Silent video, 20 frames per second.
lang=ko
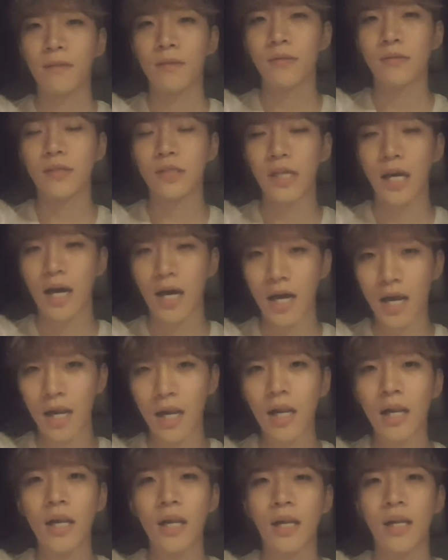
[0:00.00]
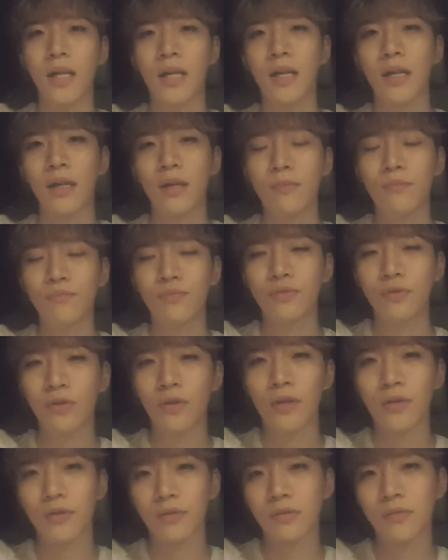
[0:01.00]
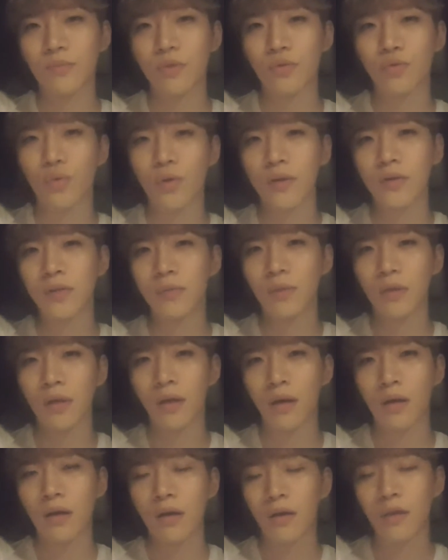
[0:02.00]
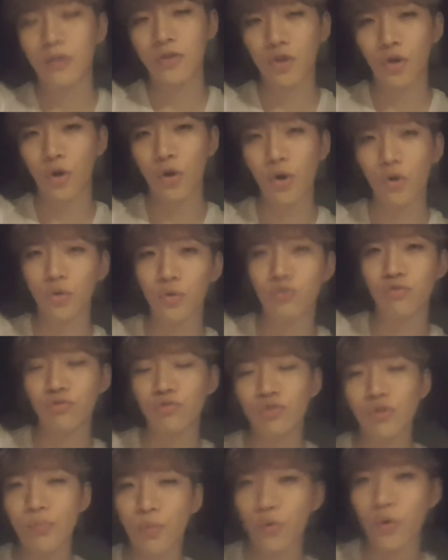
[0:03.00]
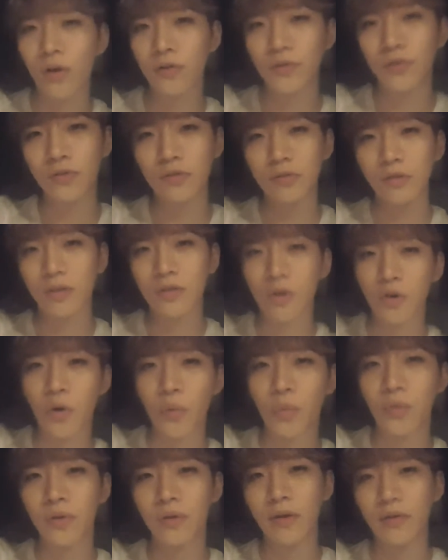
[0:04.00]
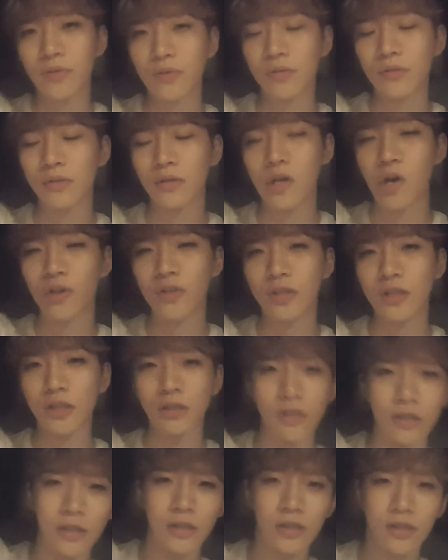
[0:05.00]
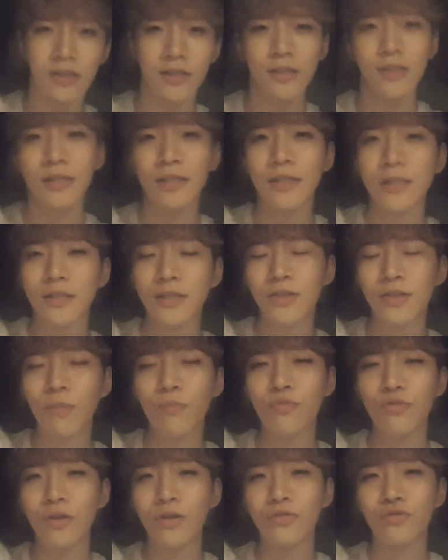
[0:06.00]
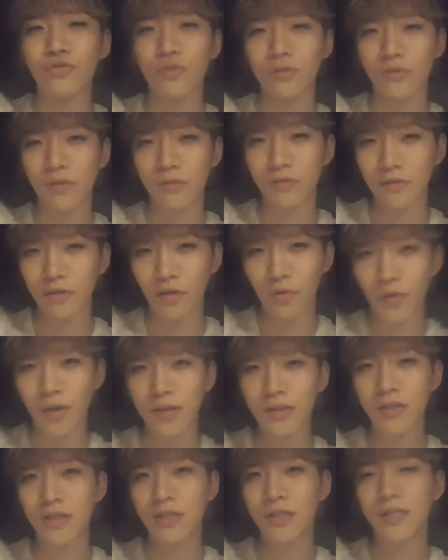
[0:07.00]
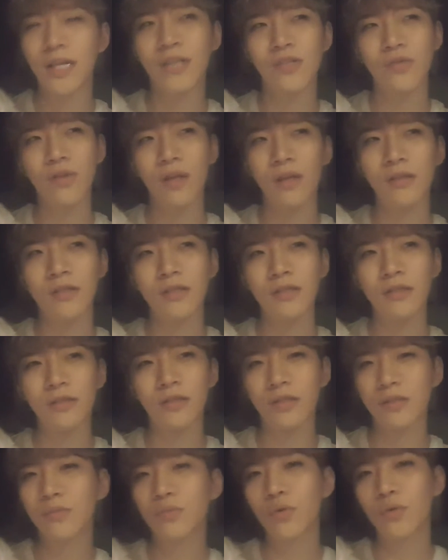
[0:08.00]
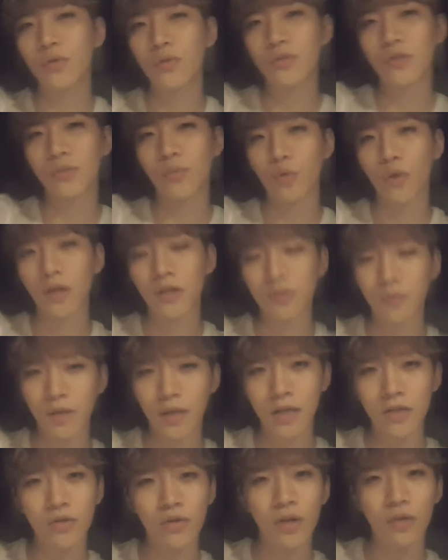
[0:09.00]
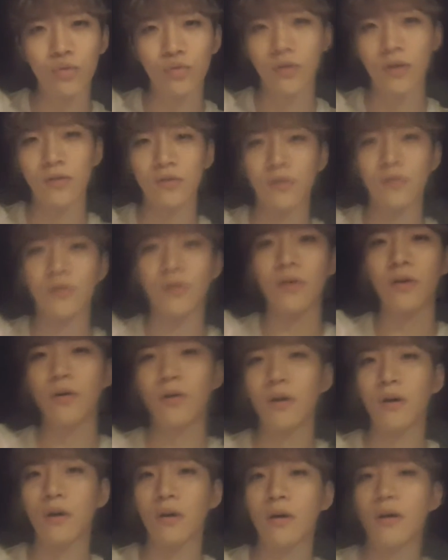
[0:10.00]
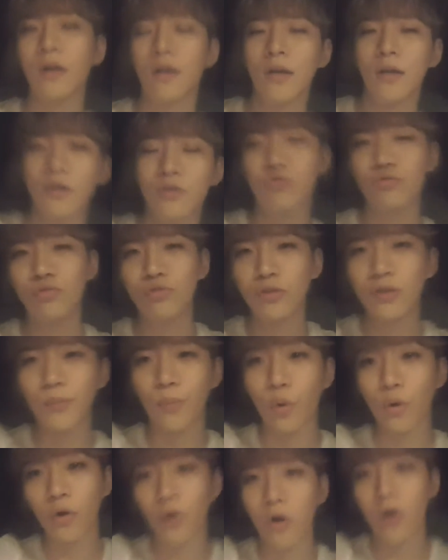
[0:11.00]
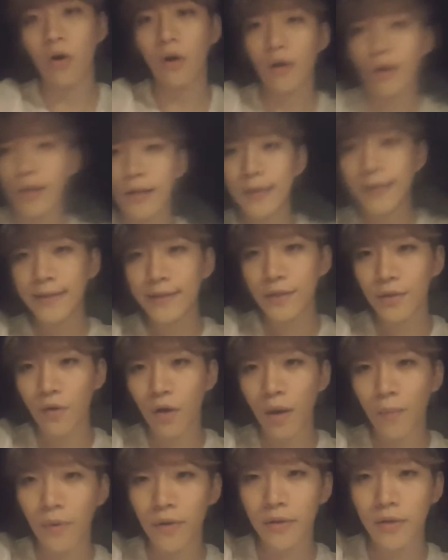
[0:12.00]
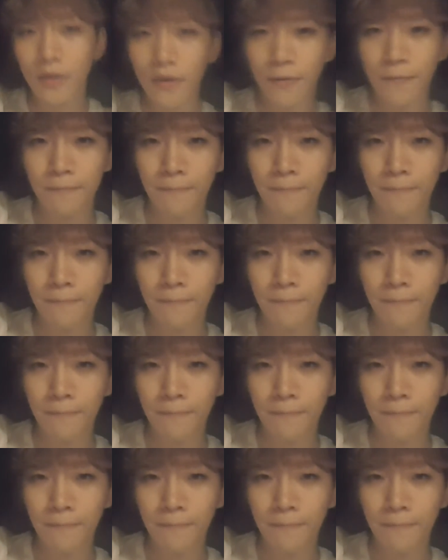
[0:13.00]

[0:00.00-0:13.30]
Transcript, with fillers: 잘 풀어내셨으면 좋겠습니다. 저도 수능을 보러 갔었을 때 저희 어머니께서는 엿을 선물해 주셨었는데요. 예, 전에는 지금도 그런지 모르겠지만 예전에도 그랬었어요. 어, 수능을 보러 들어가면은